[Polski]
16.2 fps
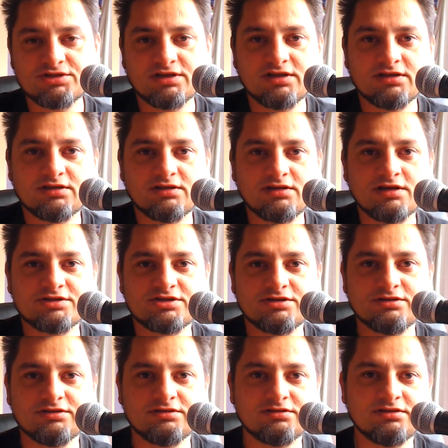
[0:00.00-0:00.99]
się
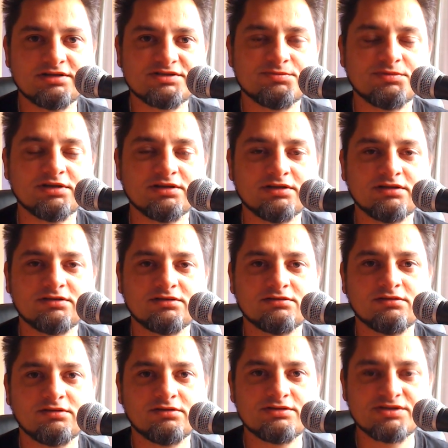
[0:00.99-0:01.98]
raczej nie zmieni.
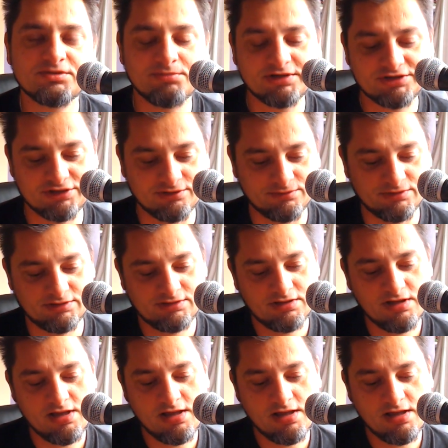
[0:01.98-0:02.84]
No i zobaczymy.